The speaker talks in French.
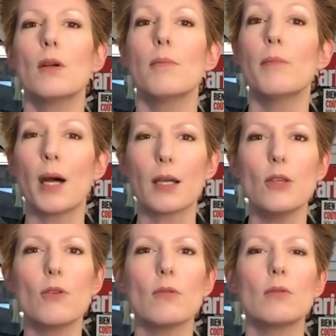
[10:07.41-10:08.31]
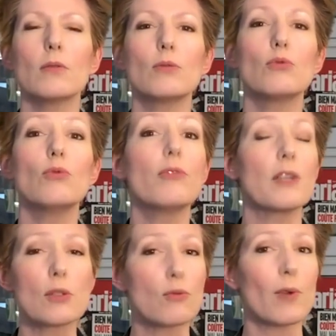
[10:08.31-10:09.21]
mariant d'une
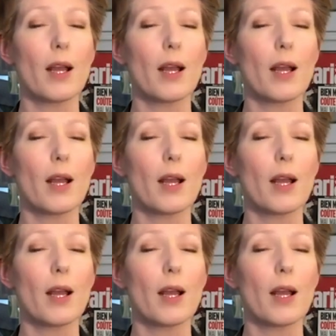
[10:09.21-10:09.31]
façon